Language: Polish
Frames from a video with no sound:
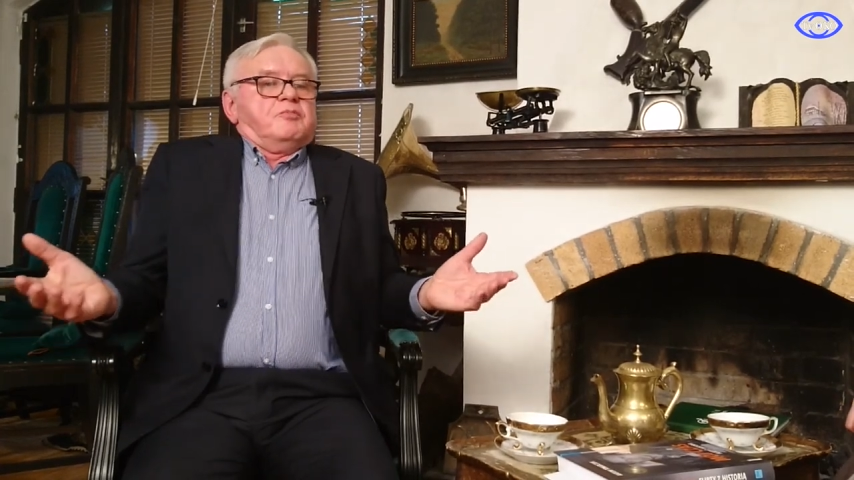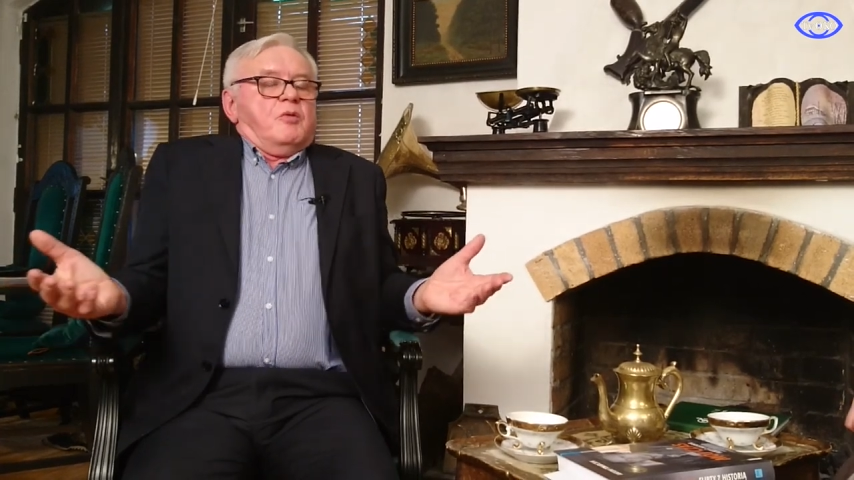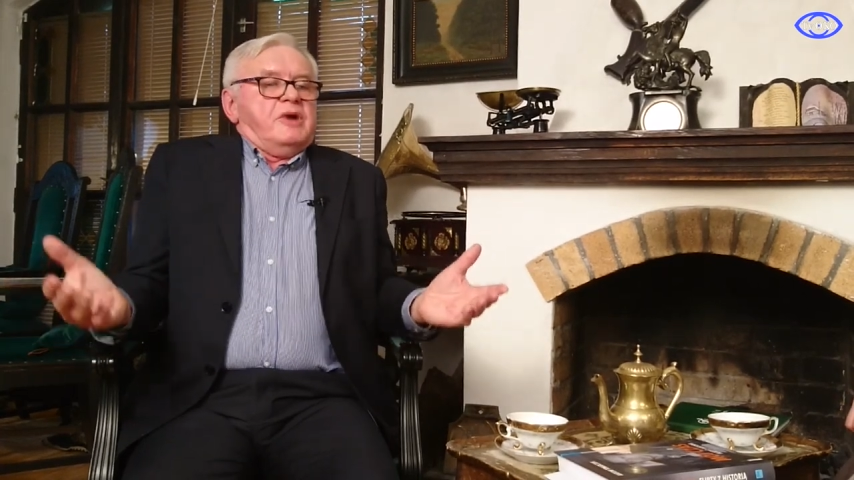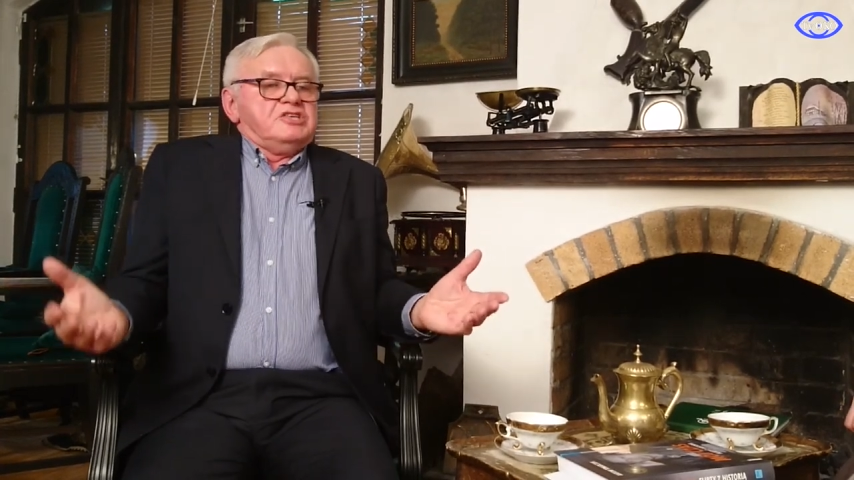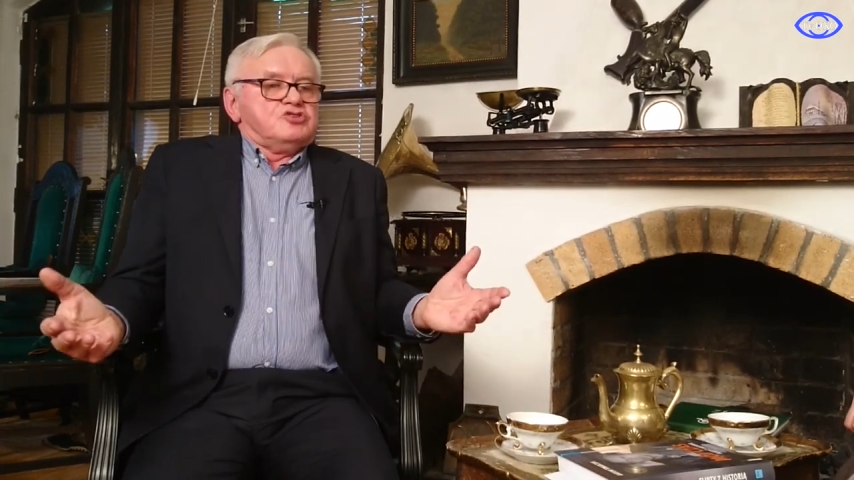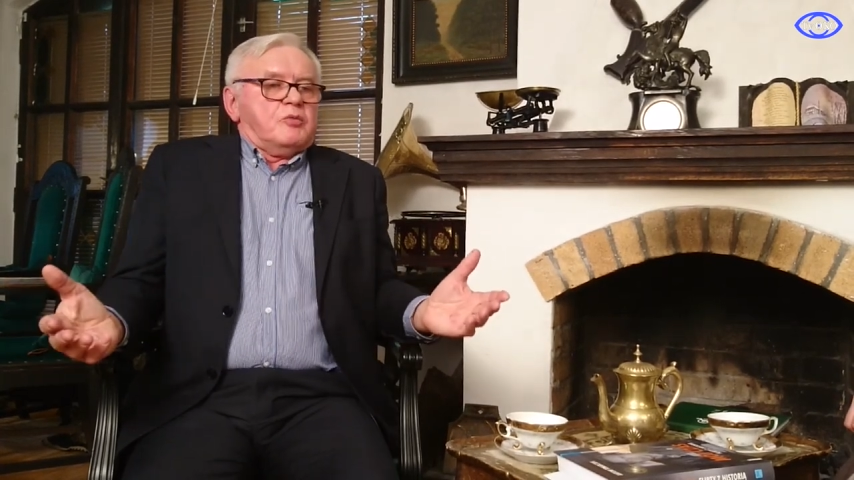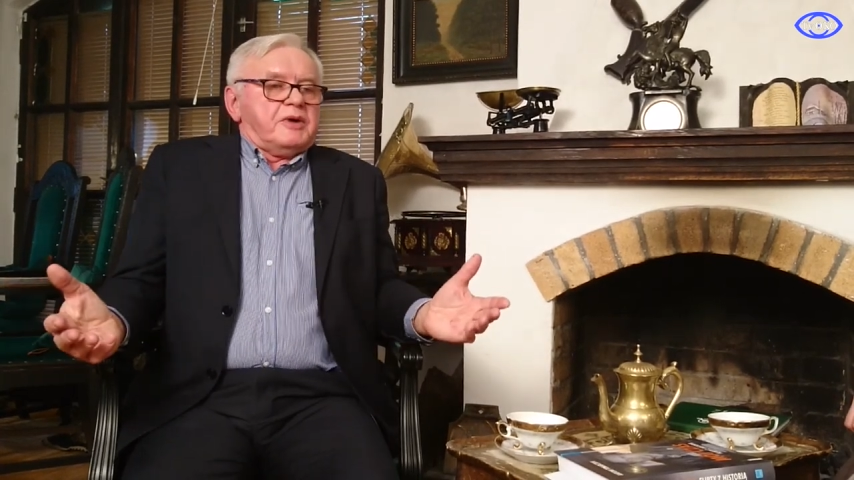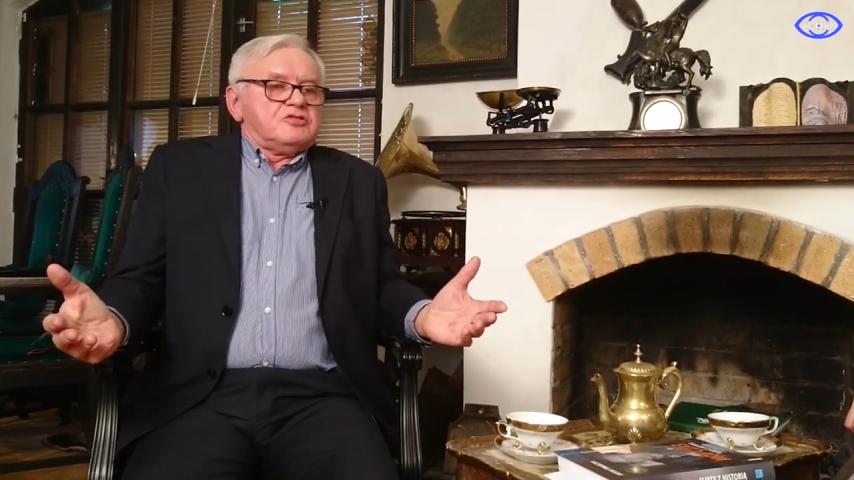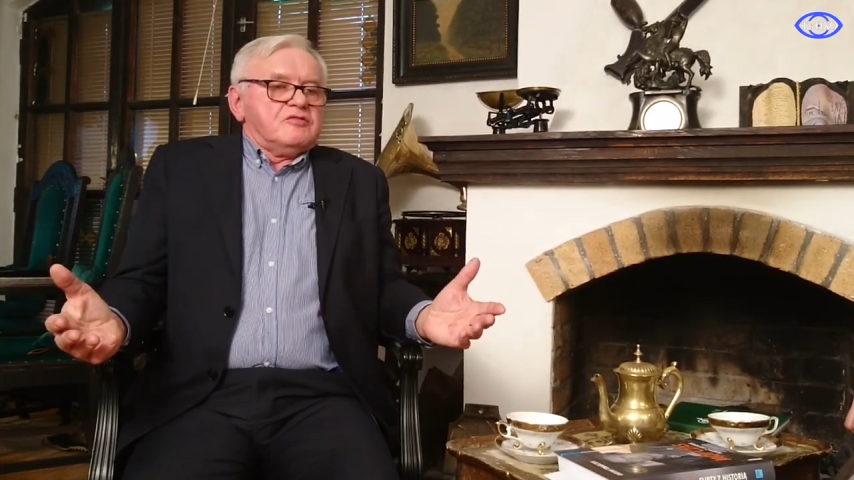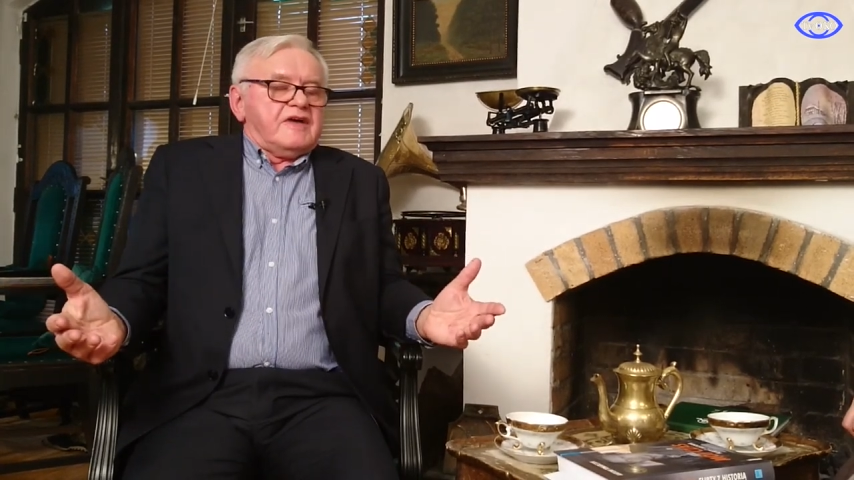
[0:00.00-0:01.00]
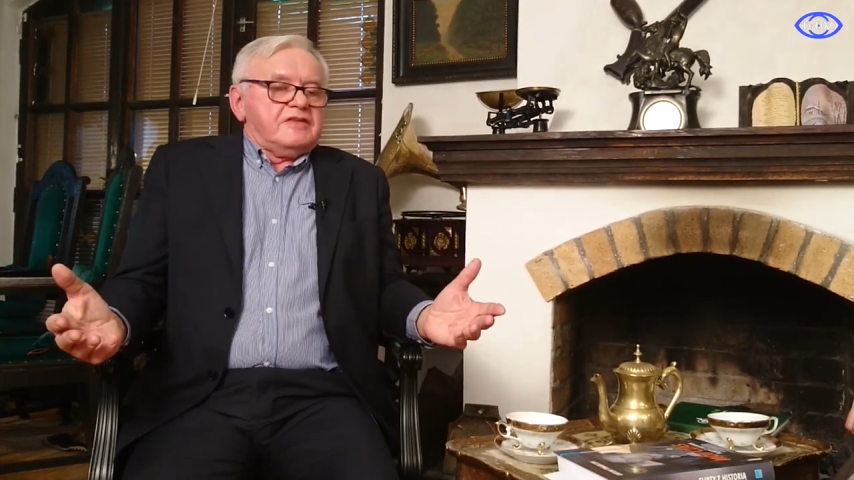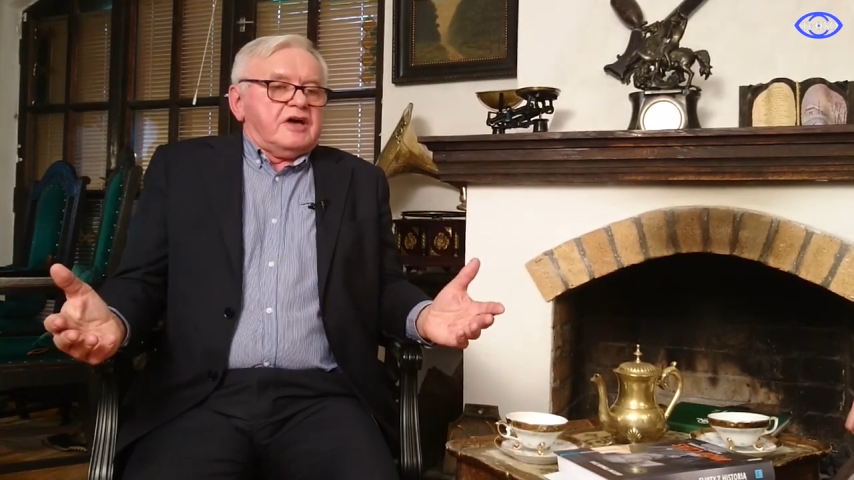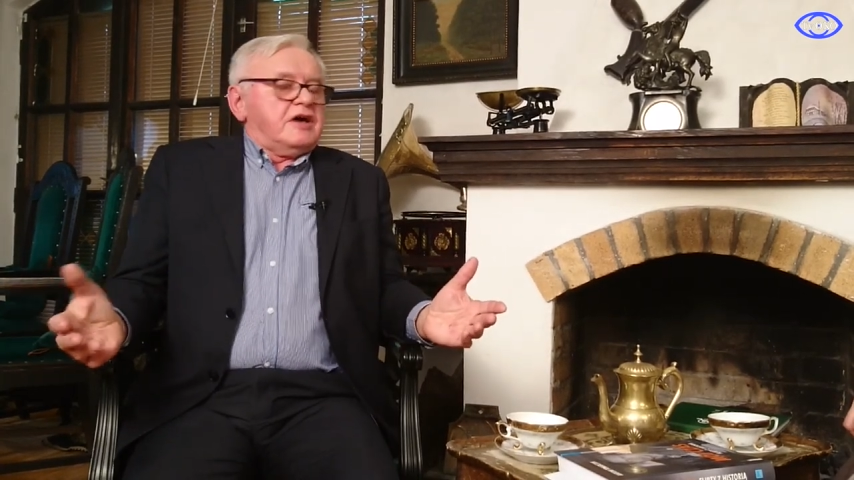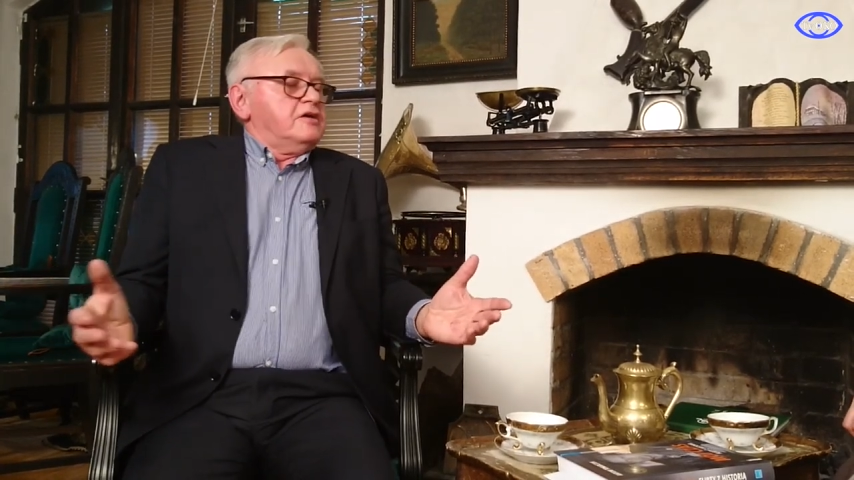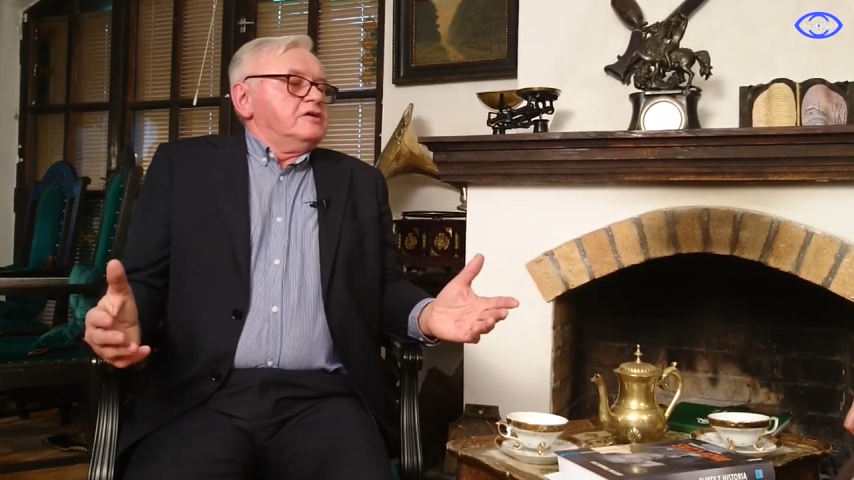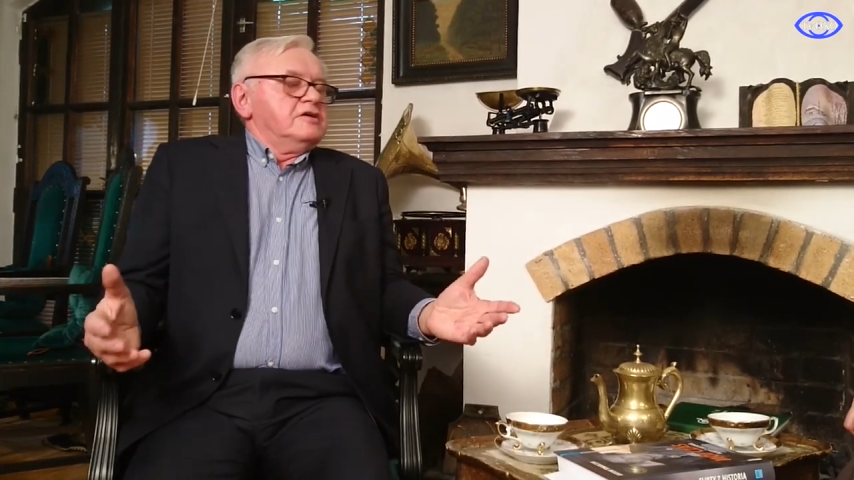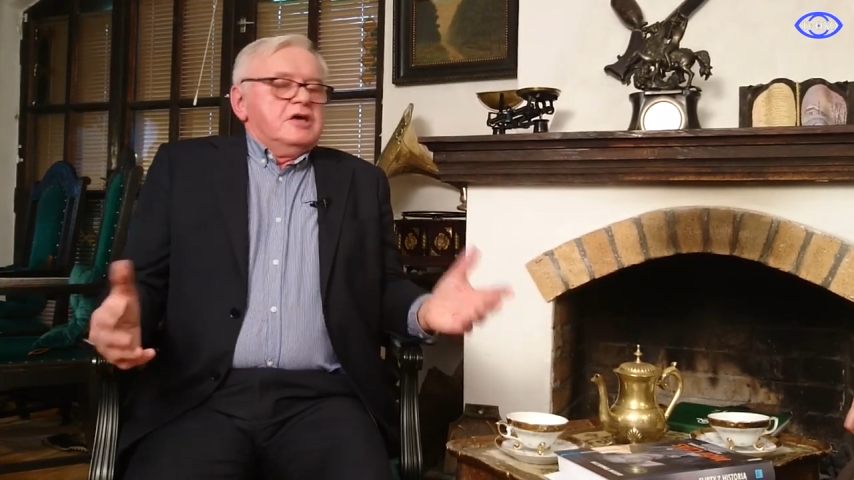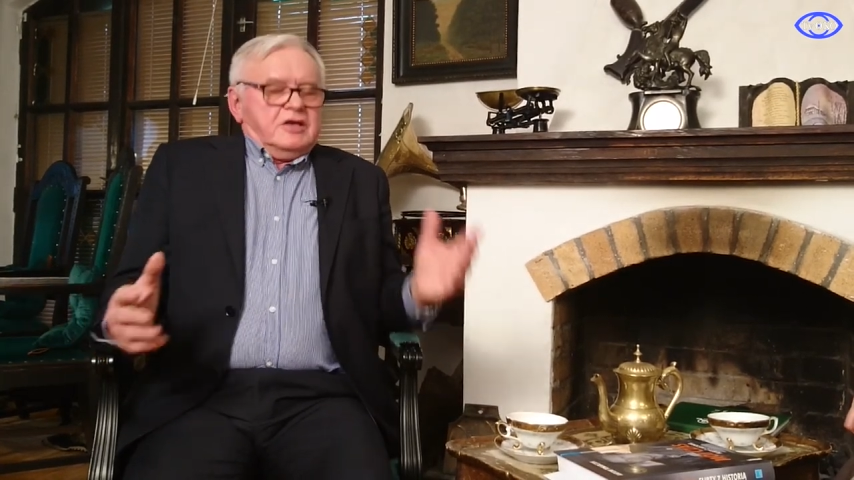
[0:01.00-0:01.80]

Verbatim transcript: momencie opanowania, e,